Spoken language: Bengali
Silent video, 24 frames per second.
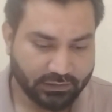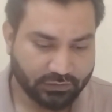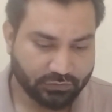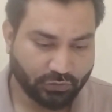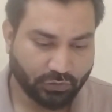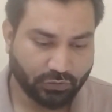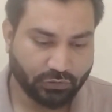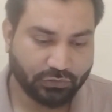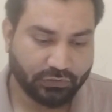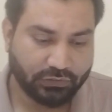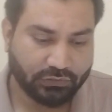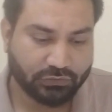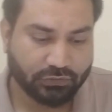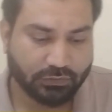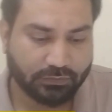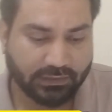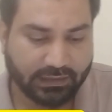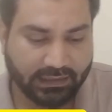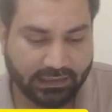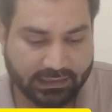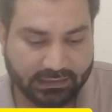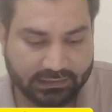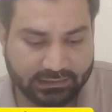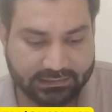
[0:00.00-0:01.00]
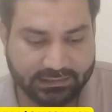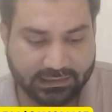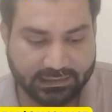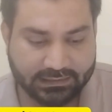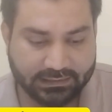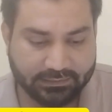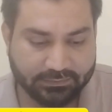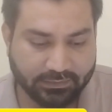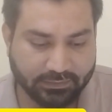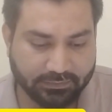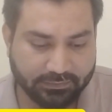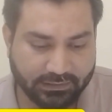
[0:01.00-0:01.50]
তখন তোমরা এখানে
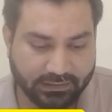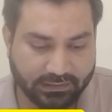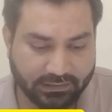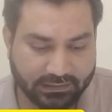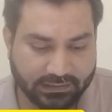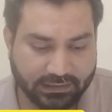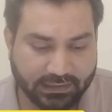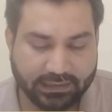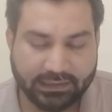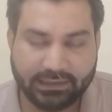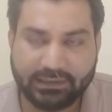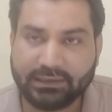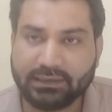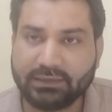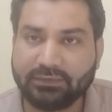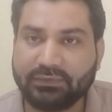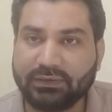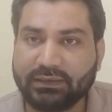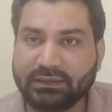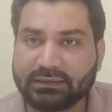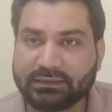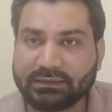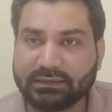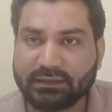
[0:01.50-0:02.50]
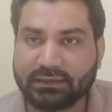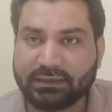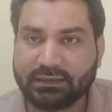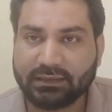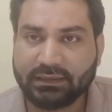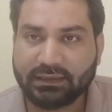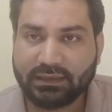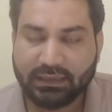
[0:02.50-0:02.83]
দেখতে পাবে কারেন্ট ইভেন্টসের